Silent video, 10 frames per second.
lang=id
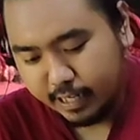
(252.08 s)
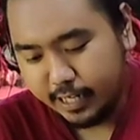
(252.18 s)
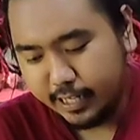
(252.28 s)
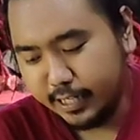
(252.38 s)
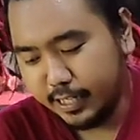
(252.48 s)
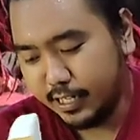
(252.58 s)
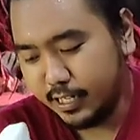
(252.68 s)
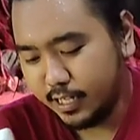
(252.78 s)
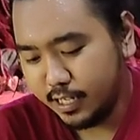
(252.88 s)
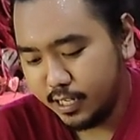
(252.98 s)

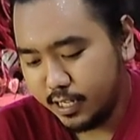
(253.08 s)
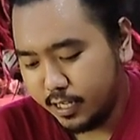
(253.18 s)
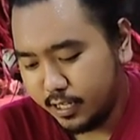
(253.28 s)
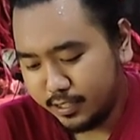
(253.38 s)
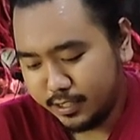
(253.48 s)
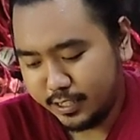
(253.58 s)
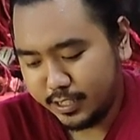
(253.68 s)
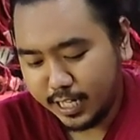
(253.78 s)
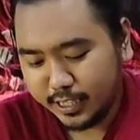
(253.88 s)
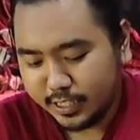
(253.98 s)
ini
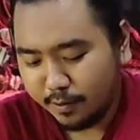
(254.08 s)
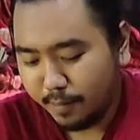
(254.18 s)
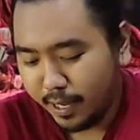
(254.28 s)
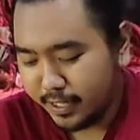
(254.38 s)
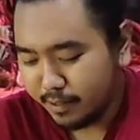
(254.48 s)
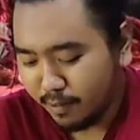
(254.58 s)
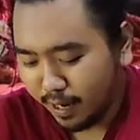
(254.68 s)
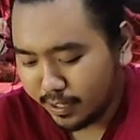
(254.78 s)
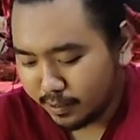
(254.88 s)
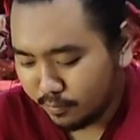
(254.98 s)
jadi sebaik
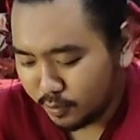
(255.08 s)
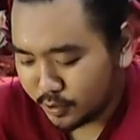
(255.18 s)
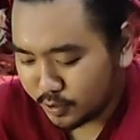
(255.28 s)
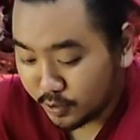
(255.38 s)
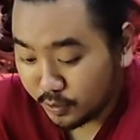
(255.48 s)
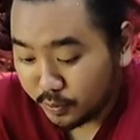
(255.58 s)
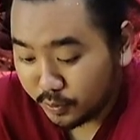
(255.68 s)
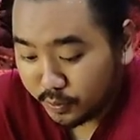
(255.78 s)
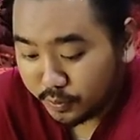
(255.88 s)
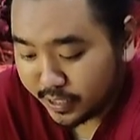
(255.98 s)
banget
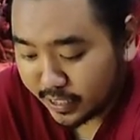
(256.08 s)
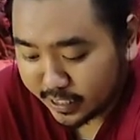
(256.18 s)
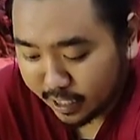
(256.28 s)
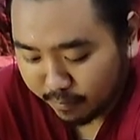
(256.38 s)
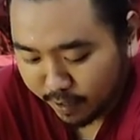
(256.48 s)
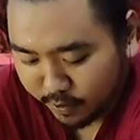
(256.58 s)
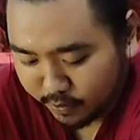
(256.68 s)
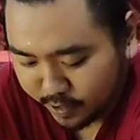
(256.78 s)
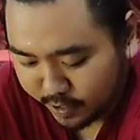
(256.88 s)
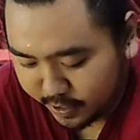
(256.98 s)
bosku. Kita siapkan lu
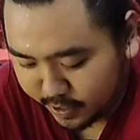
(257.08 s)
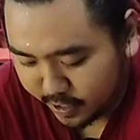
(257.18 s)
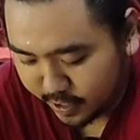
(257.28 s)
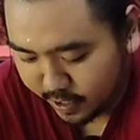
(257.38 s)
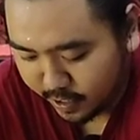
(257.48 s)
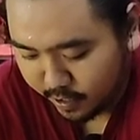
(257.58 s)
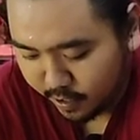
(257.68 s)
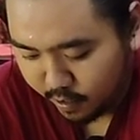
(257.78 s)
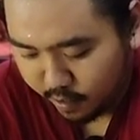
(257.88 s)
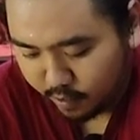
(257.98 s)
ini di sini.
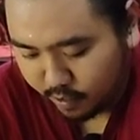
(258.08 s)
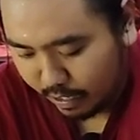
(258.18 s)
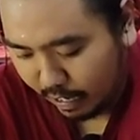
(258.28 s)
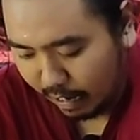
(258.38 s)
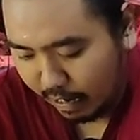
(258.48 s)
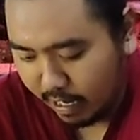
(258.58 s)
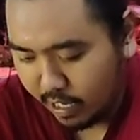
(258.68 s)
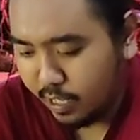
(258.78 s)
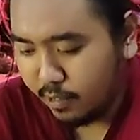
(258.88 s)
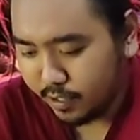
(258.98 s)
Nah,
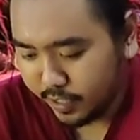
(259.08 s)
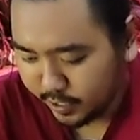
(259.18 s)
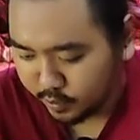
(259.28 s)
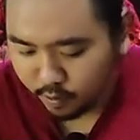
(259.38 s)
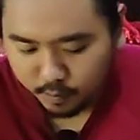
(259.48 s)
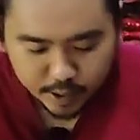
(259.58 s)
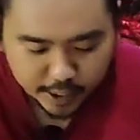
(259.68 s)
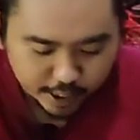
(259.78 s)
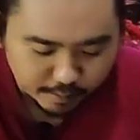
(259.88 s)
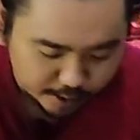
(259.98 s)
ini gue
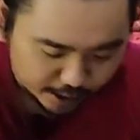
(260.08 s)
beningin